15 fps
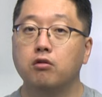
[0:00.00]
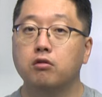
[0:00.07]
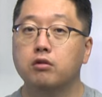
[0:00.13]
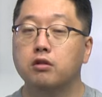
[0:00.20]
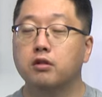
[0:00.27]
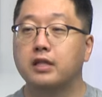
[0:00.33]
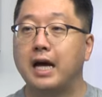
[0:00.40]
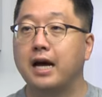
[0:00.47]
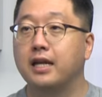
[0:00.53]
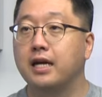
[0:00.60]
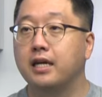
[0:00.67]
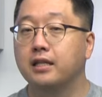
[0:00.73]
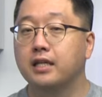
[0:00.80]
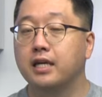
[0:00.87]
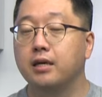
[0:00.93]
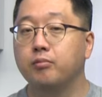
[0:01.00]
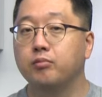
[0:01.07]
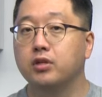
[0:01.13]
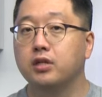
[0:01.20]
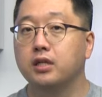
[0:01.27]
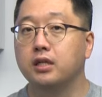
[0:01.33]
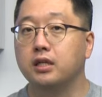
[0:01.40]
것들을 따라한
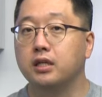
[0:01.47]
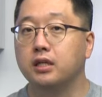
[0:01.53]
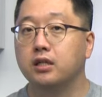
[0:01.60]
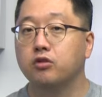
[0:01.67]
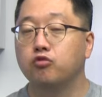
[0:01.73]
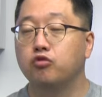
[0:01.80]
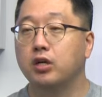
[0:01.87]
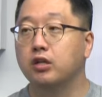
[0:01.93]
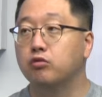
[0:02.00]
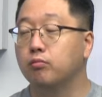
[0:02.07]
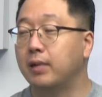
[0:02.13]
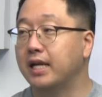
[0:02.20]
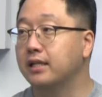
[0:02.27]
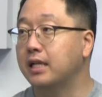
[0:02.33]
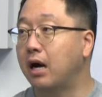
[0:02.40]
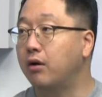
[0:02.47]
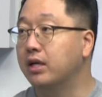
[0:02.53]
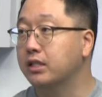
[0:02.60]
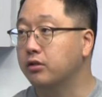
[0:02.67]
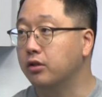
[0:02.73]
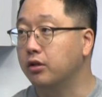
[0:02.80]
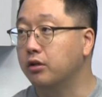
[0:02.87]
게임들이 뒤에 좀 많이
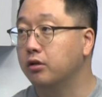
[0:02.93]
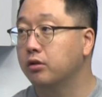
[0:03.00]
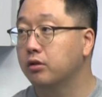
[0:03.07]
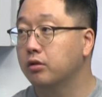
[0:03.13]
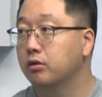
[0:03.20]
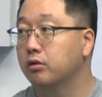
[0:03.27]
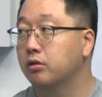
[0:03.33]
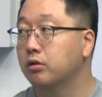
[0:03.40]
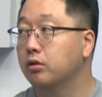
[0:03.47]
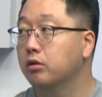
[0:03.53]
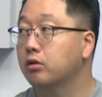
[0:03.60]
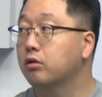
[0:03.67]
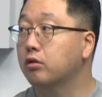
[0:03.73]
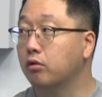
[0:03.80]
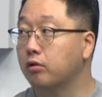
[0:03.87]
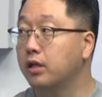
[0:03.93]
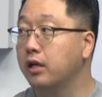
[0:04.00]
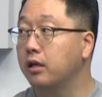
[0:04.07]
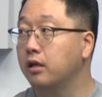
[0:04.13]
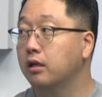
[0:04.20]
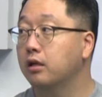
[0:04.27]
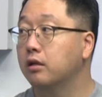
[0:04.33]
나왔어요.
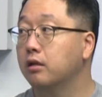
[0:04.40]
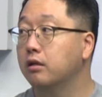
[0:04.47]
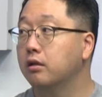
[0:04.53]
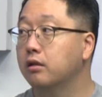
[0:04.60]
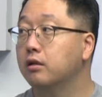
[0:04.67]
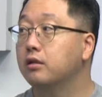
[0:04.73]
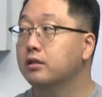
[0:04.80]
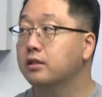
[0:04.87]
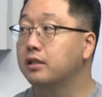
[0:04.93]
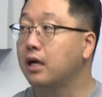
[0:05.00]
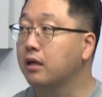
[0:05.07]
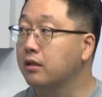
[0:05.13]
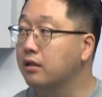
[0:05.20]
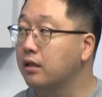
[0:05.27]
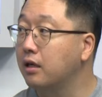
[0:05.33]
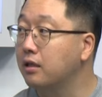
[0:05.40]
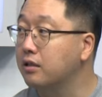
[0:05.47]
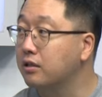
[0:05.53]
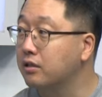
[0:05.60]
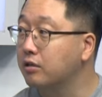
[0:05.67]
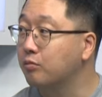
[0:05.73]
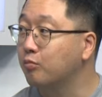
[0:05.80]
그런데 네. 싹다
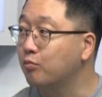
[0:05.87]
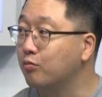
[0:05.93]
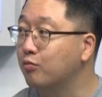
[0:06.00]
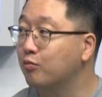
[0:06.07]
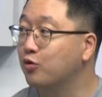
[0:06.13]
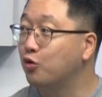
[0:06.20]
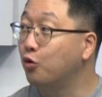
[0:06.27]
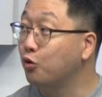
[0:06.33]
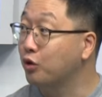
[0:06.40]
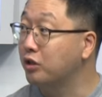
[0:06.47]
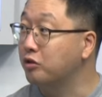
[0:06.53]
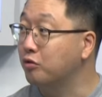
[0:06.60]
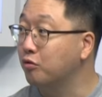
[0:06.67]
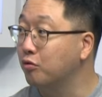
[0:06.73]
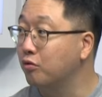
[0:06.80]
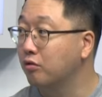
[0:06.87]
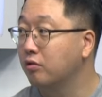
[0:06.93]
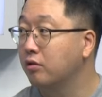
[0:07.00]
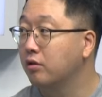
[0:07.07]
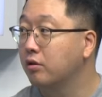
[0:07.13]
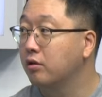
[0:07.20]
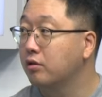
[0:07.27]
지금 조용해지고
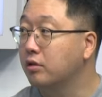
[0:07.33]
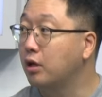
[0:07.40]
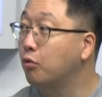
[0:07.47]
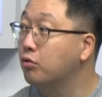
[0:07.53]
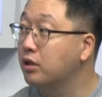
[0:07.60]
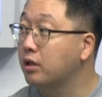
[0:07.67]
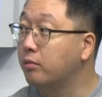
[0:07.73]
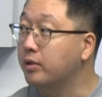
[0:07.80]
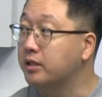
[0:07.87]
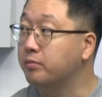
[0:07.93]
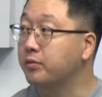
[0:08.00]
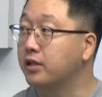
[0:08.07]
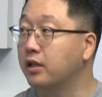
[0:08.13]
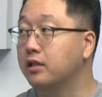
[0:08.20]
네. 얘 혼자 남았습니다